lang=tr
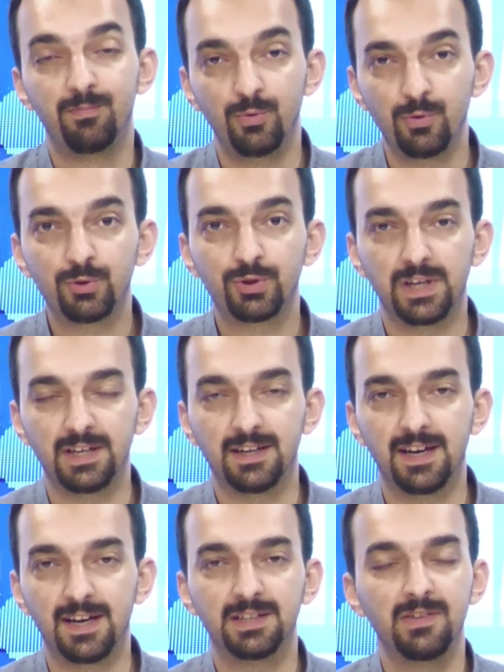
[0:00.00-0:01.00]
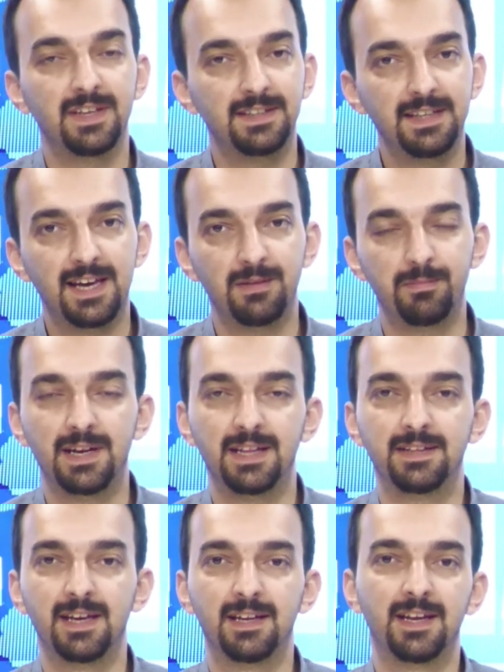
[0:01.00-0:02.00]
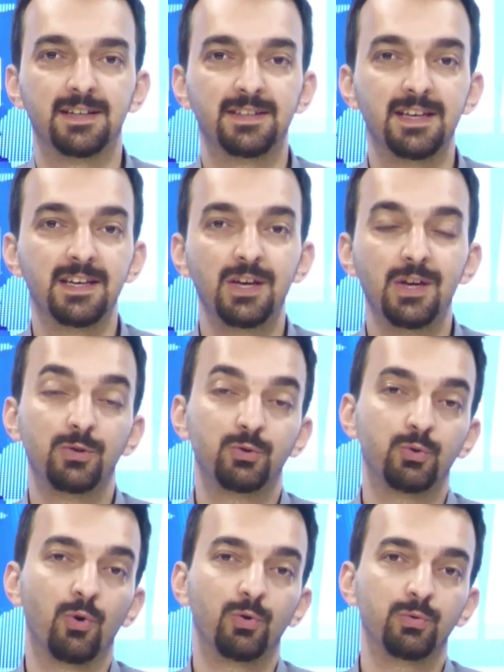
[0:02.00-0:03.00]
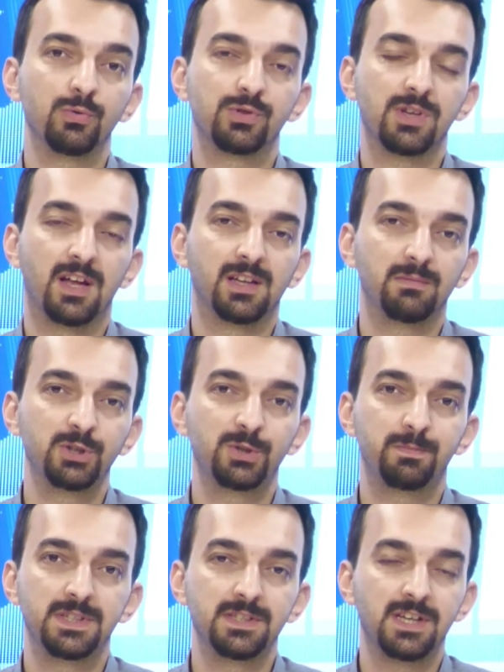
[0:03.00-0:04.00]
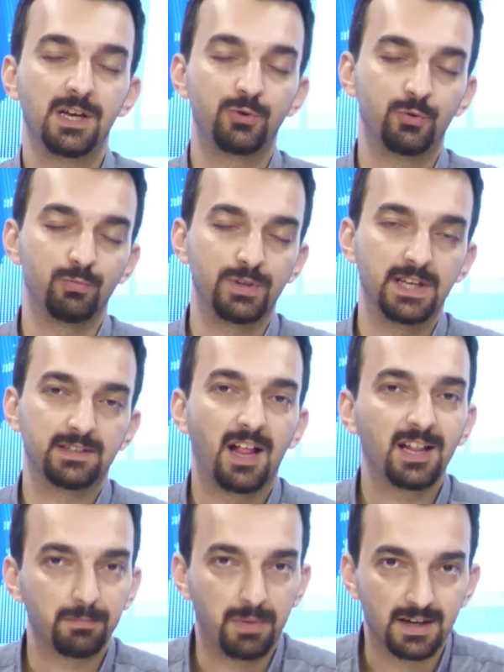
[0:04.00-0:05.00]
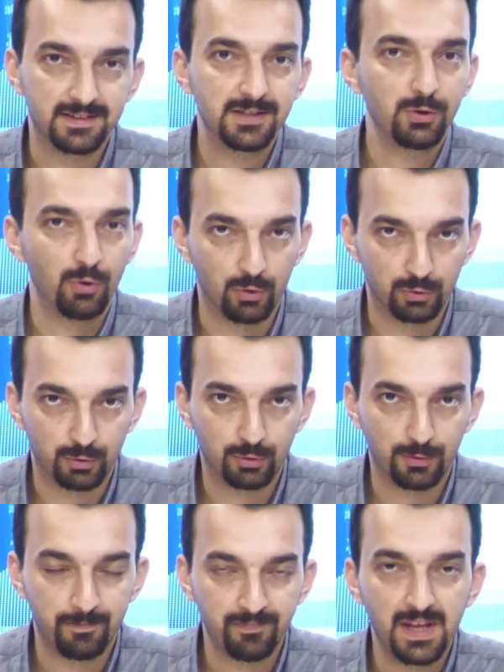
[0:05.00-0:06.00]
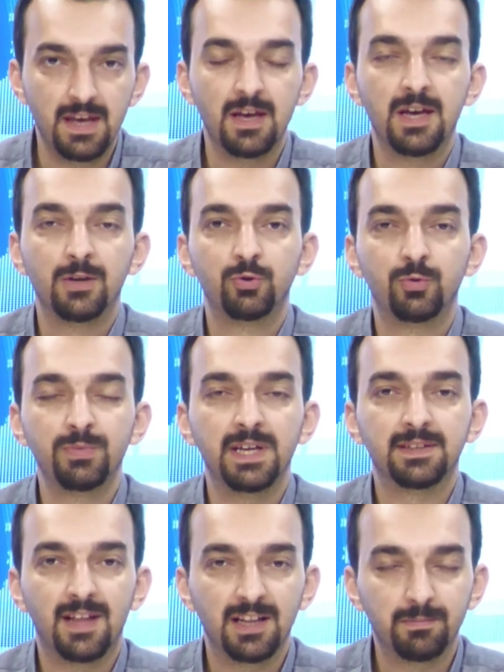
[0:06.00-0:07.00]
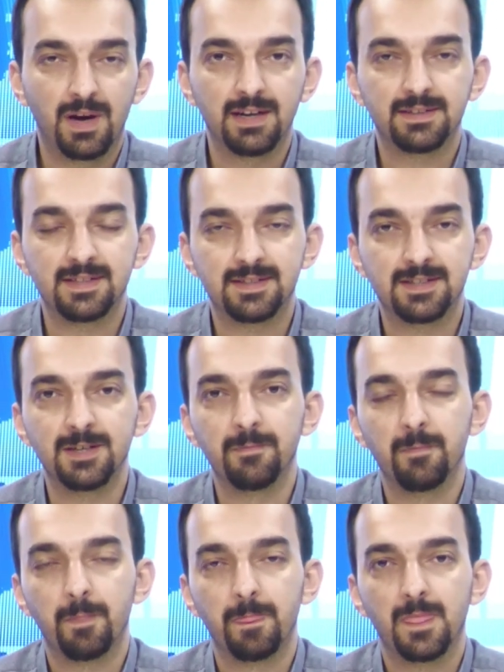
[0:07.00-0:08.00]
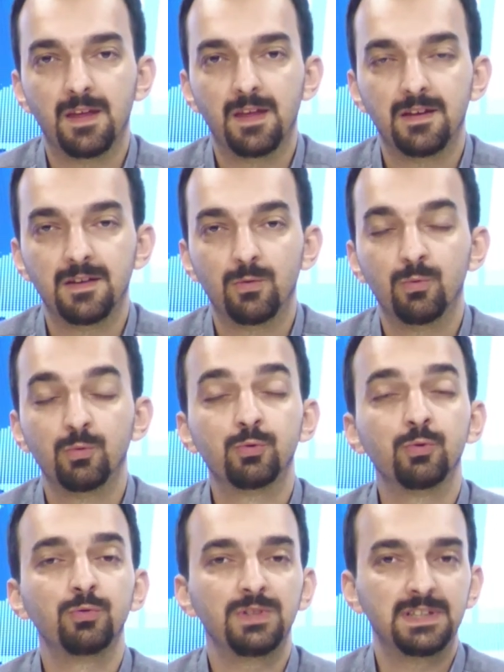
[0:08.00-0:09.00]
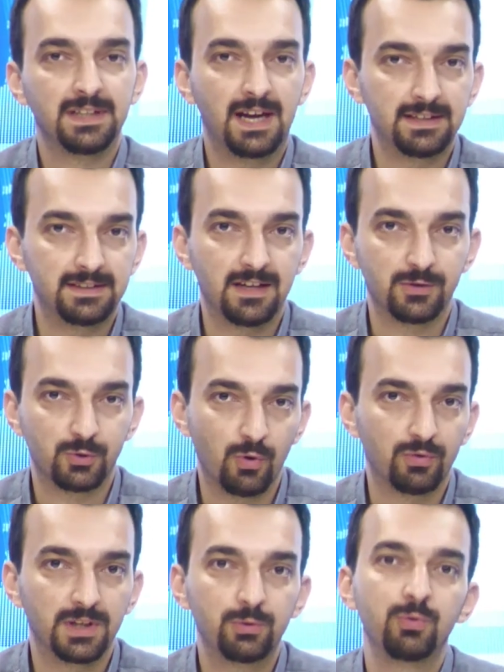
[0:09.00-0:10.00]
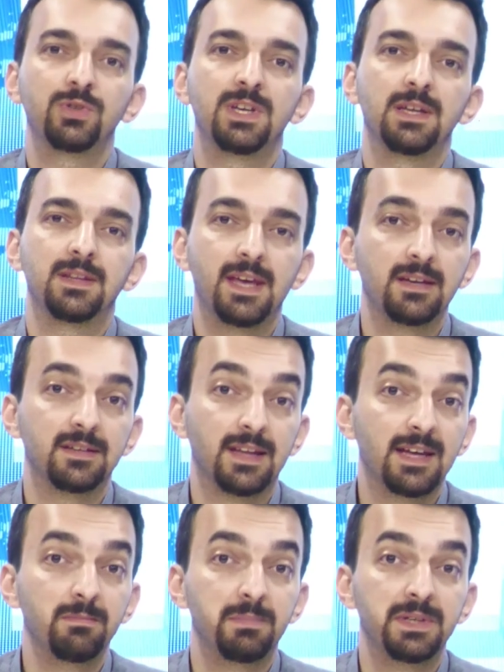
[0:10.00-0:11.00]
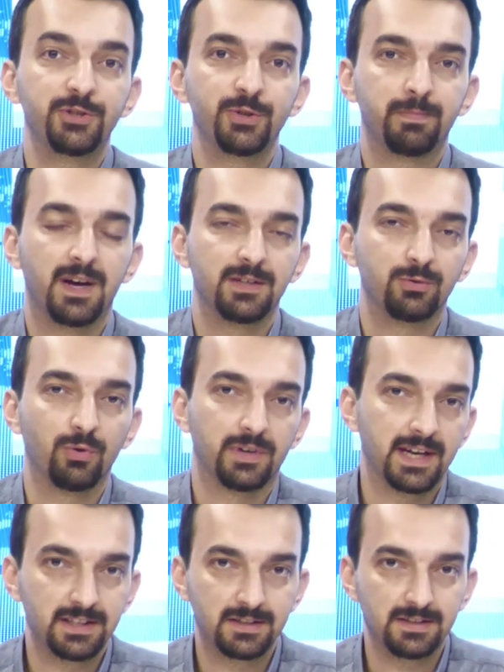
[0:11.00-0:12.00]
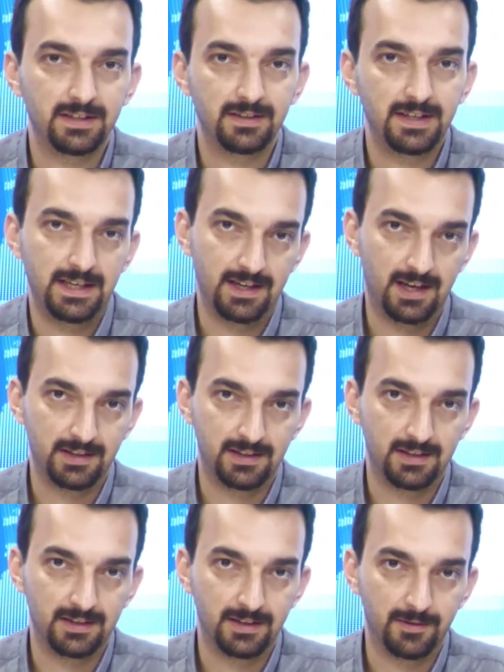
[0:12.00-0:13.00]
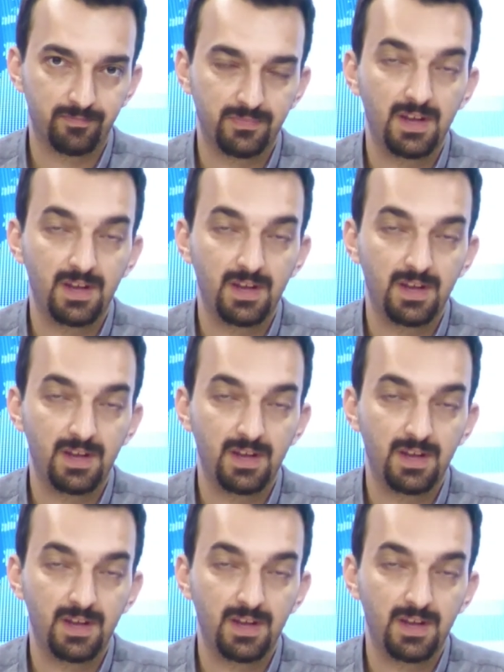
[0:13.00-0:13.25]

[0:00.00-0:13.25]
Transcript: büyük şehirlerde ve diğer belediyelerde çoğunluğu sağlamış bir Cumhuriyet Halk Partisi gördük. Cumhuriyet Halk Partisi uzun yıllardan sonra Türkiye'de yeniden birinci parti olarak ilan edildi.